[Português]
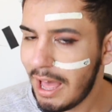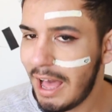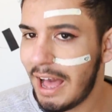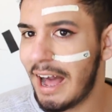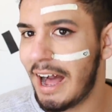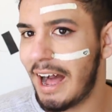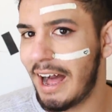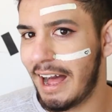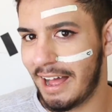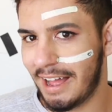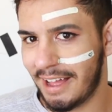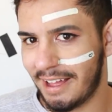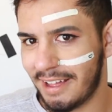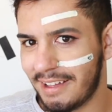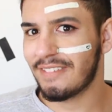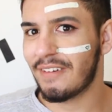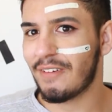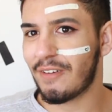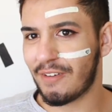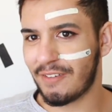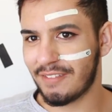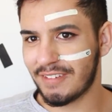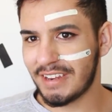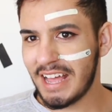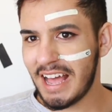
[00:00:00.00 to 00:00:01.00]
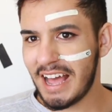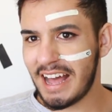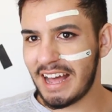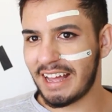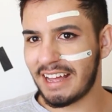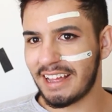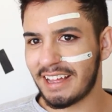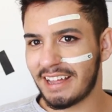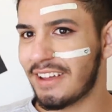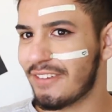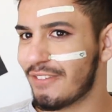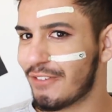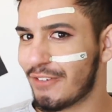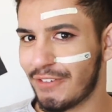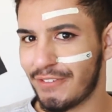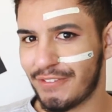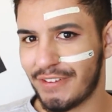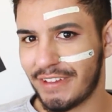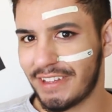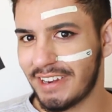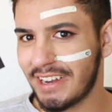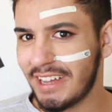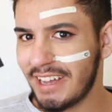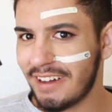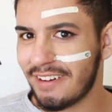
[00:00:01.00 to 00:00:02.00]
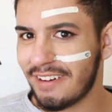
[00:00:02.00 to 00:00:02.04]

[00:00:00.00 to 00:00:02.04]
Ah, vamos combinar? Não ficou feio,